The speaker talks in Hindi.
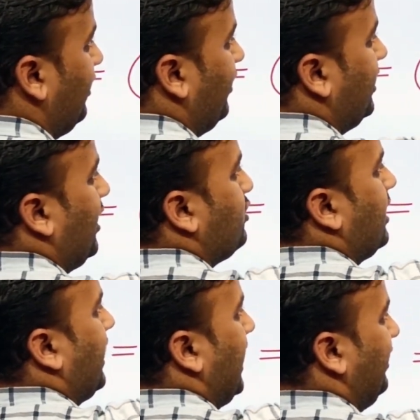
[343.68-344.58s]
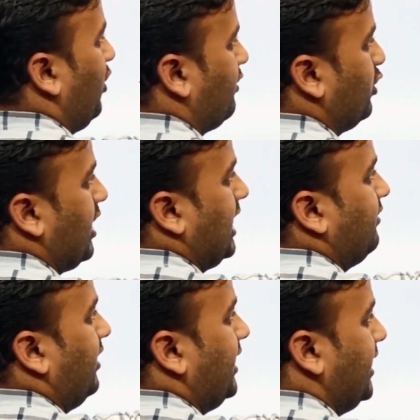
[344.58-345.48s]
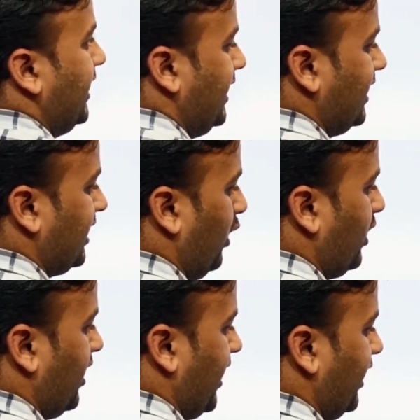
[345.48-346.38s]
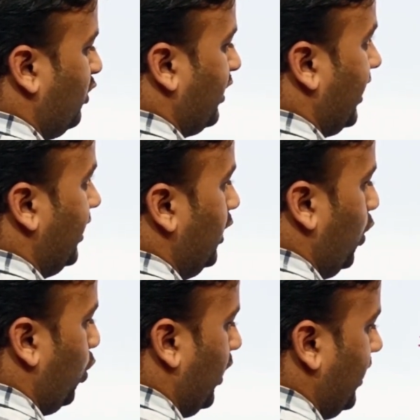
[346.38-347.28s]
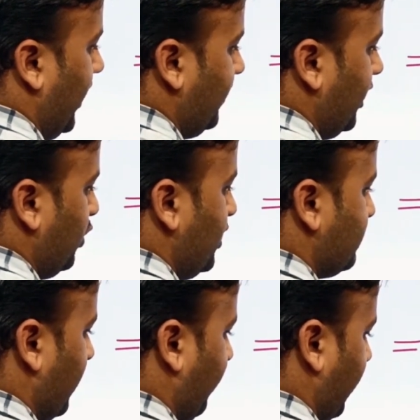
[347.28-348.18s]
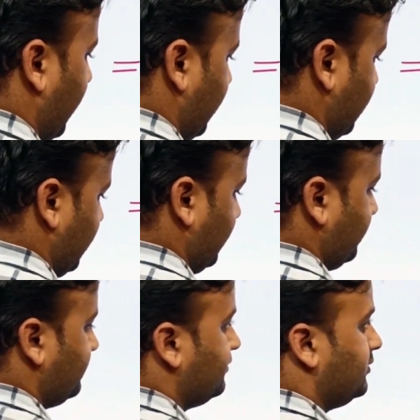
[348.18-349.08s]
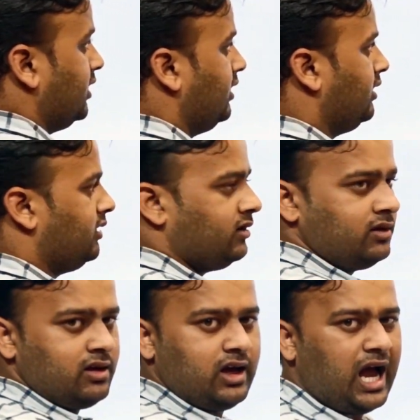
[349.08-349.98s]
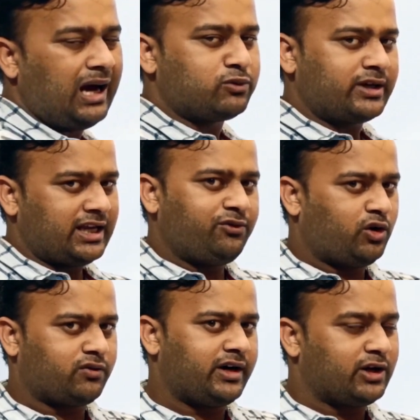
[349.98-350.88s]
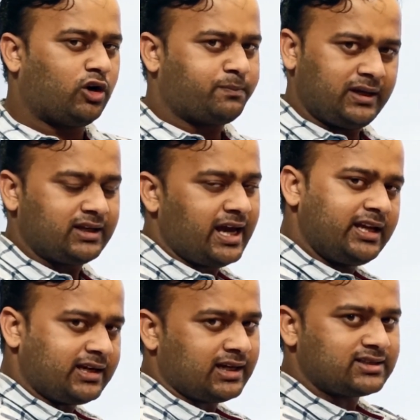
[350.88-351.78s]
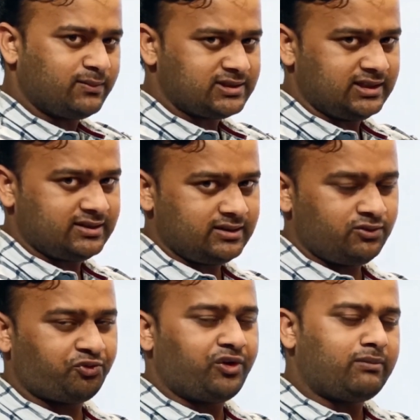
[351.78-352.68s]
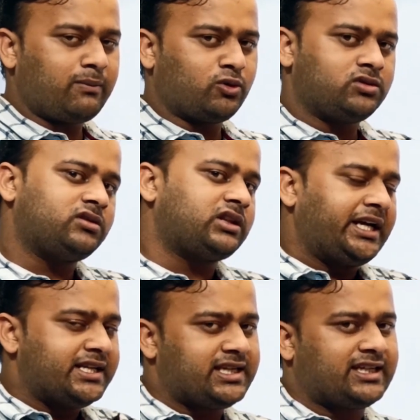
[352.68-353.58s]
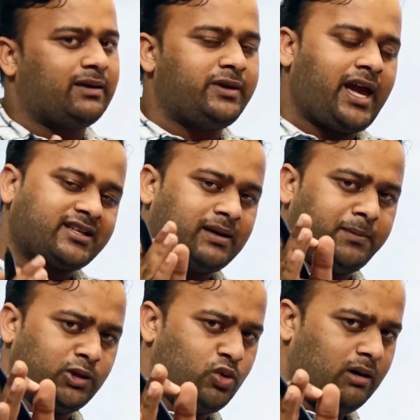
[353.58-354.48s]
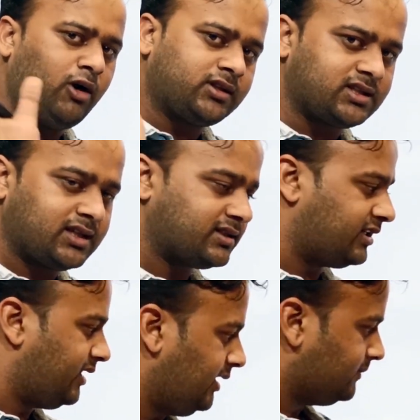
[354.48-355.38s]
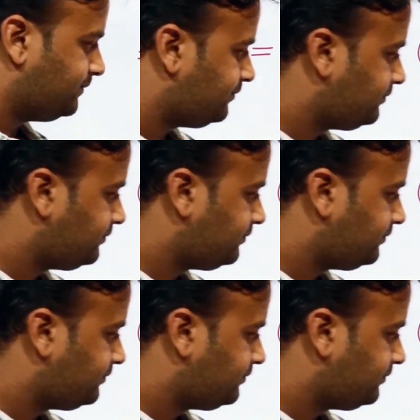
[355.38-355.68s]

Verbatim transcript: ये वन क्या हो जाएगा कैरी फॉरवर्ड हो जाएगा वन एंड एट कितना हो गया नाइन हो गया वन नाइनटी टू इज माई फाइनल आंसर आपको कैरी फॉरवर्ड एक और पहले कैरी कार समझ लेते हैं फिर मैं आपको थ्री डिजिट का भी एग्जाम्पल दूंगा बहुत अच्छा सर ठीक है